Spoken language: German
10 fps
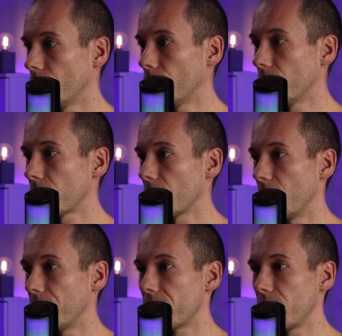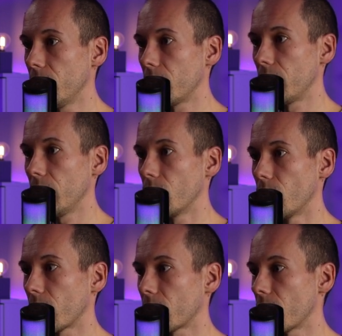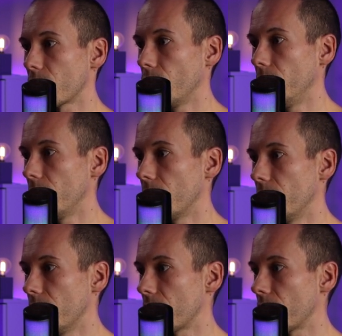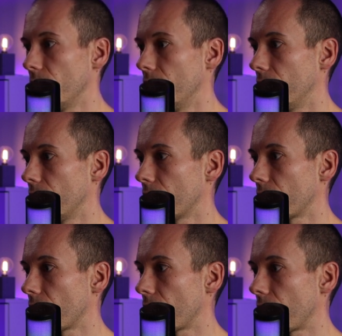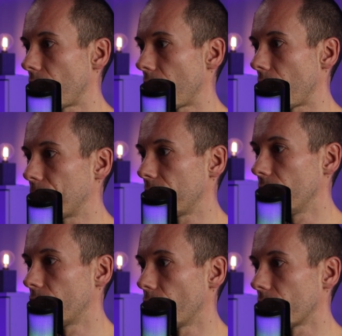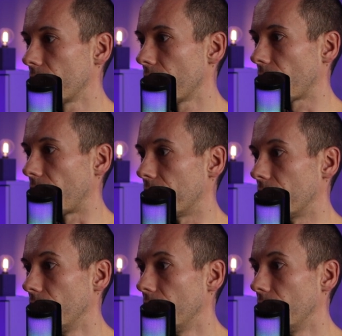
und zieht den Ordner, so wie er ist, in den Update-Ordner rein.